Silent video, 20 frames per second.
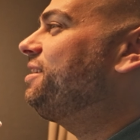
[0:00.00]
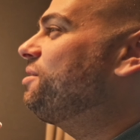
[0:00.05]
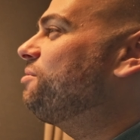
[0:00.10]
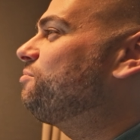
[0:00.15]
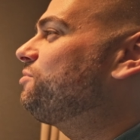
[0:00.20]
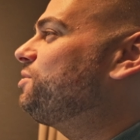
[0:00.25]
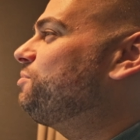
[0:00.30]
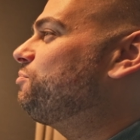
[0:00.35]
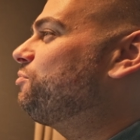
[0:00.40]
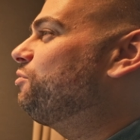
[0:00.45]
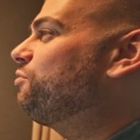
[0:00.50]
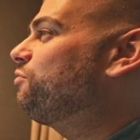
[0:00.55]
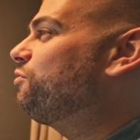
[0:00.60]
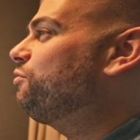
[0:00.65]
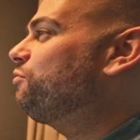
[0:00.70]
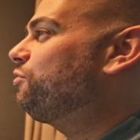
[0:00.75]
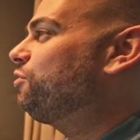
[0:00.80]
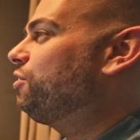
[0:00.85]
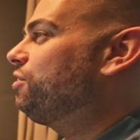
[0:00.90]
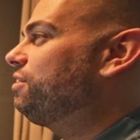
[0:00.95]
un petit peu
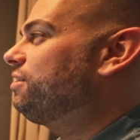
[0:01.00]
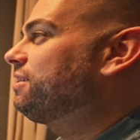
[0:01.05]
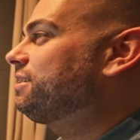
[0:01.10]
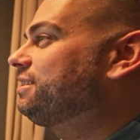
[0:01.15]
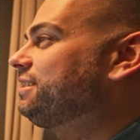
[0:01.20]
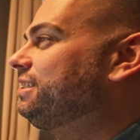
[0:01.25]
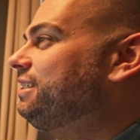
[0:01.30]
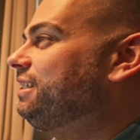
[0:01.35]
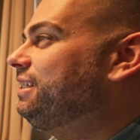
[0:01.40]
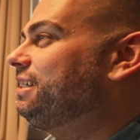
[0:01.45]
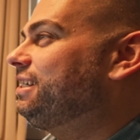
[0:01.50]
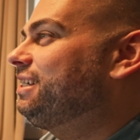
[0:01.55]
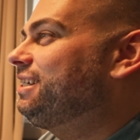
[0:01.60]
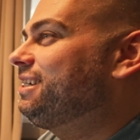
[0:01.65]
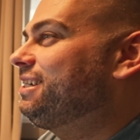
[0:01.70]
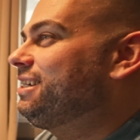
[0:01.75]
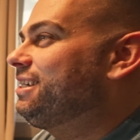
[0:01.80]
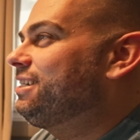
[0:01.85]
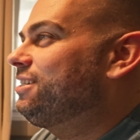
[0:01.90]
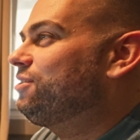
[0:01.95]
faux folle.
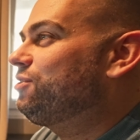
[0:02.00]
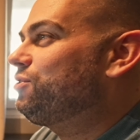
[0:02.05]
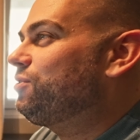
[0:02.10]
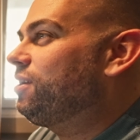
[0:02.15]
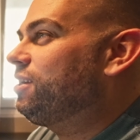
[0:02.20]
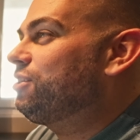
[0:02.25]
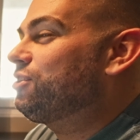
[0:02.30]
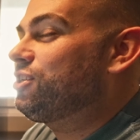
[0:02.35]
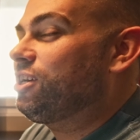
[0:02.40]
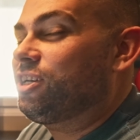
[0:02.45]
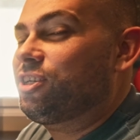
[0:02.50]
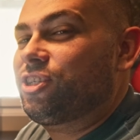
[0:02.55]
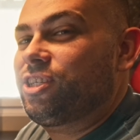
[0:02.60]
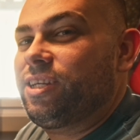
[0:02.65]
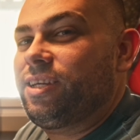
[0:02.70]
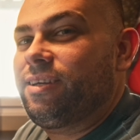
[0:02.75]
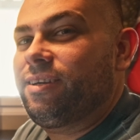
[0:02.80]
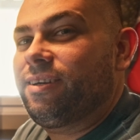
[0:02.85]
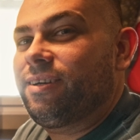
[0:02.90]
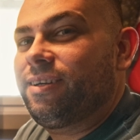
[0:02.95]
Je suis allé
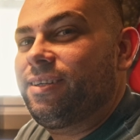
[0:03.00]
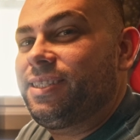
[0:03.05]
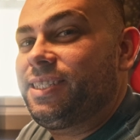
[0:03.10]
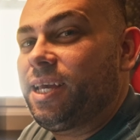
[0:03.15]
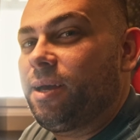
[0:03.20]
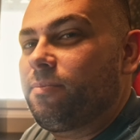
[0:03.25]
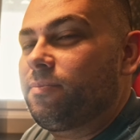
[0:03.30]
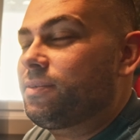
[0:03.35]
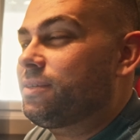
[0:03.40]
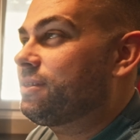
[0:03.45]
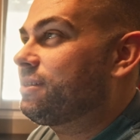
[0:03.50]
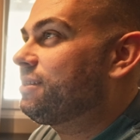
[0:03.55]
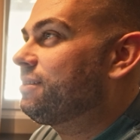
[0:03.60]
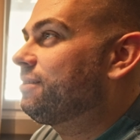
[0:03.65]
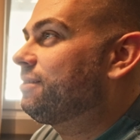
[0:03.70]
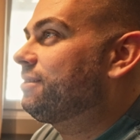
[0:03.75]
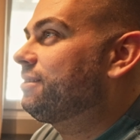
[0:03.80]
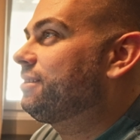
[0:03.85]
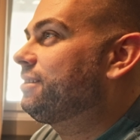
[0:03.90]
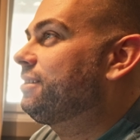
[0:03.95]
chercher euh, Diams,
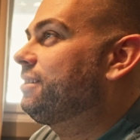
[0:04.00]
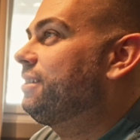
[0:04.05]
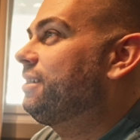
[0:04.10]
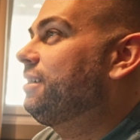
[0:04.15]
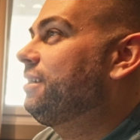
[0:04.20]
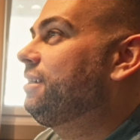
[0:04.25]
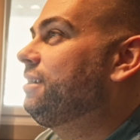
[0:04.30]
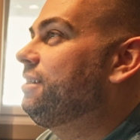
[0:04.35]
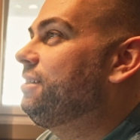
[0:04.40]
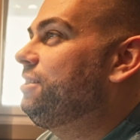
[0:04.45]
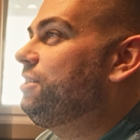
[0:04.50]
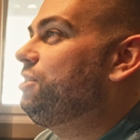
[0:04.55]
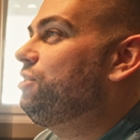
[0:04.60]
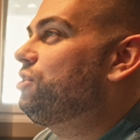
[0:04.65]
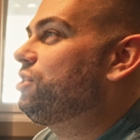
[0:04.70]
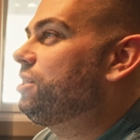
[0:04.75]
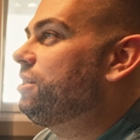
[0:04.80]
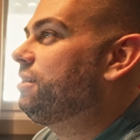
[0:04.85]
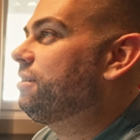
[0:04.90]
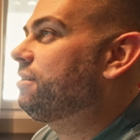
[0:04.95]

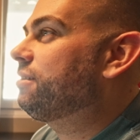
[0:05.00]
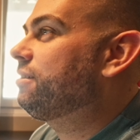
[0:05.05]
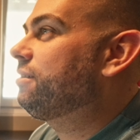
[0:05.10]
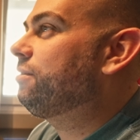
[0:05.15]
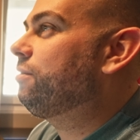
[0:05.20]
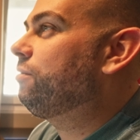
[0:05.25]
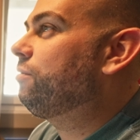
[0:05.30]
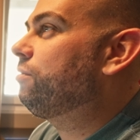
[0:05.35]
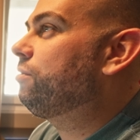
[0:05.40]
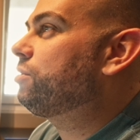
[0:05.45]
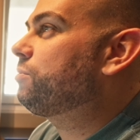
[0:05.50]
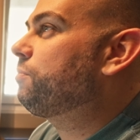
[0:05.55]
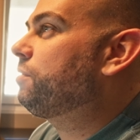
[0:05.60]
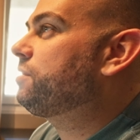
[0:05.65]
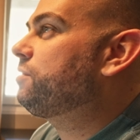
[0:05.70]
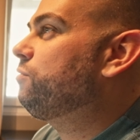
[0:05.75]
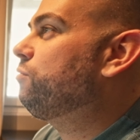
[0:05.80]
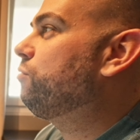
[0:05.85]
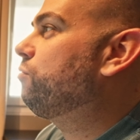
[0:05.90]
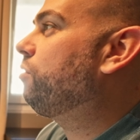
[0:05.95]
DJ. Euh, je sais pas
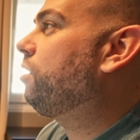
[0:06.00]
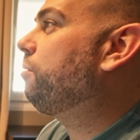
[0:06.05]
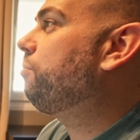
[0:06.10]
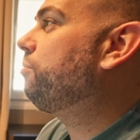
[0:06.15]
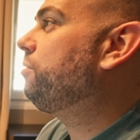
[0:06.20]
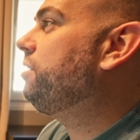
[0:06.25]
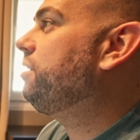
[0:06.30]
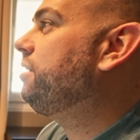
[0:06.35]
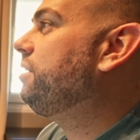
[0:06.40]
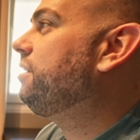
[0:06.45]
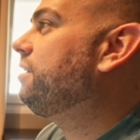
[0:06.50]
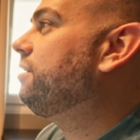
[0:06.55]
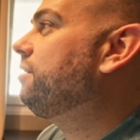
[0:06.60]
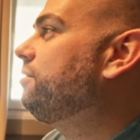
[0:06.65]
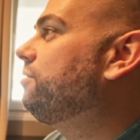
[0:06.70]
si vous vous rappelez